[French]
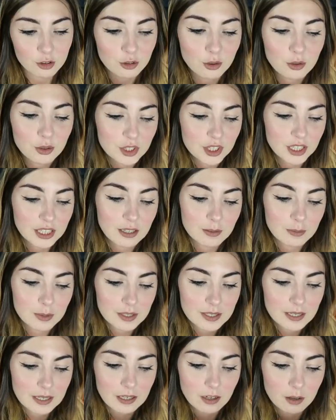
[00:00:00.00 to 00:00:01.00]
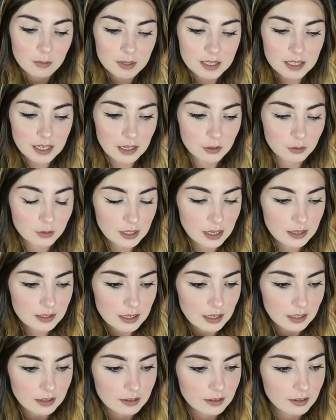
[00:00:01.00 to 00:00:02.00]
Donc j'ai commencé comme ça. Donc ça
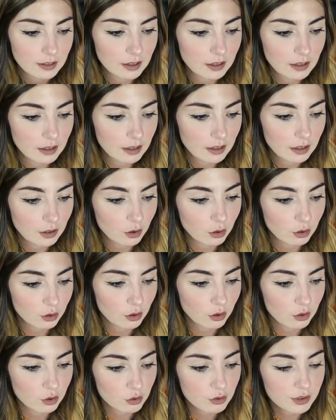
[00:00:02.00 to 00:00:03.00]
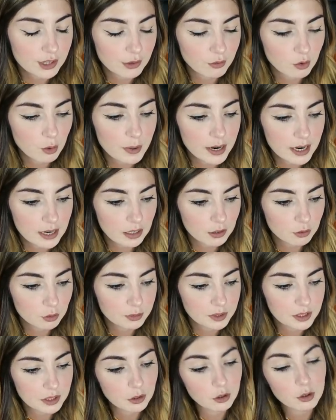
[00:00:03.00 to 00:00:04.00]
c'était euh, juste avant ma l de
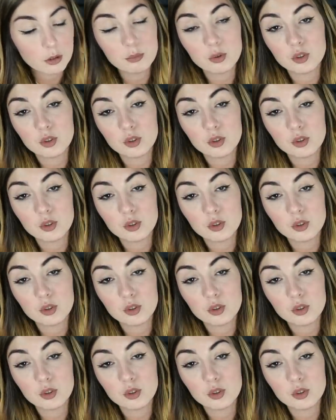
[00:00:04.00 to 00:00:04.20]
psycho.